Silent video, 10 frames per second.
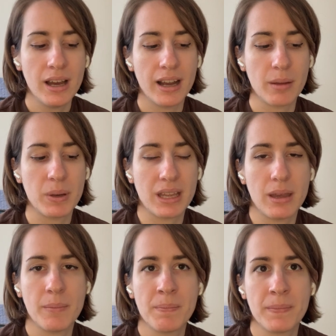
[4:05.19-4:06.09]
anche
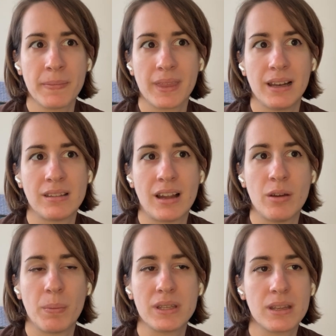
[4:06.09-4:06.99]
perché l'Italia è
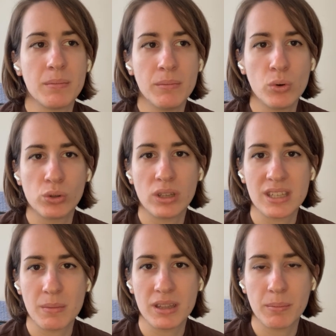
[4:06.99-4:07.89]
un paese molto
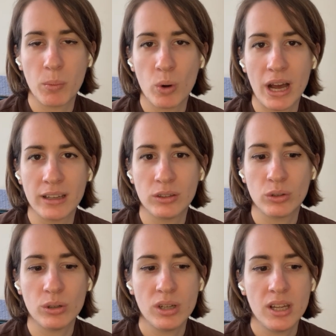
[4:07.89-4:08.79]
densamente
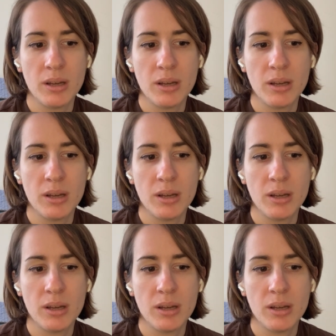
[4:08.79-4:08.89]
popolato,